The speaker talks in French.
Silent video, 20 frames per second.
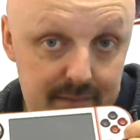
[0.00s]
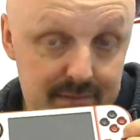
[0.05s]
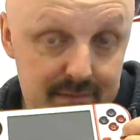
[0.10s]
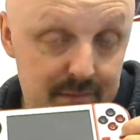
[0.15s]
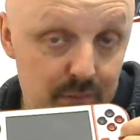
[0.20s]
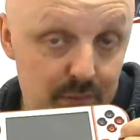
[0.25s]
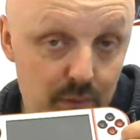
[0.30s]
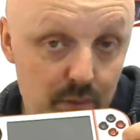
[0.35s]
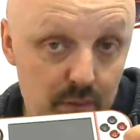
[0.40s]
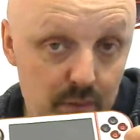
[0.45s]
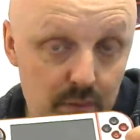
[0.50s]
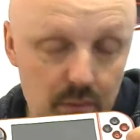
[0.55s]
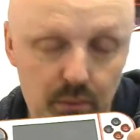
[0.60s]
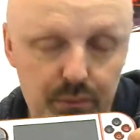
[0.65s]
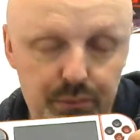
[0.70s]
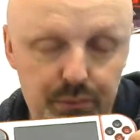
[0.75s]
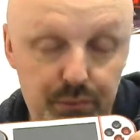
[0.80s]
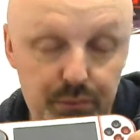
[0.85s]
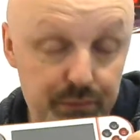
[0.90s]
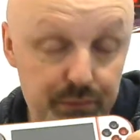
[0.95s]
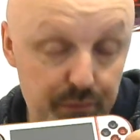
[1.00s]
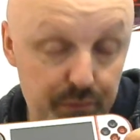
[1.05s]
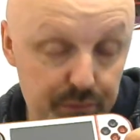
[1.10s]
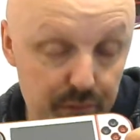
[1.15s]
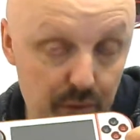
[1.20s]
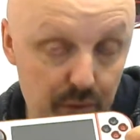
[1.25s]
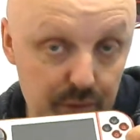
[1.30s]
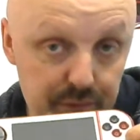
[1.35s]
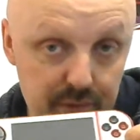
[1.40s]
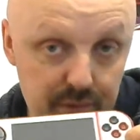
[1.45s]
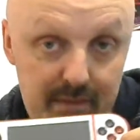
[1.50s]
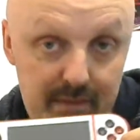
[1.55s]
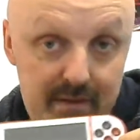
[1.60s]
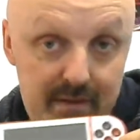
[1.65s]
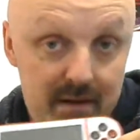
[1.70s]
230.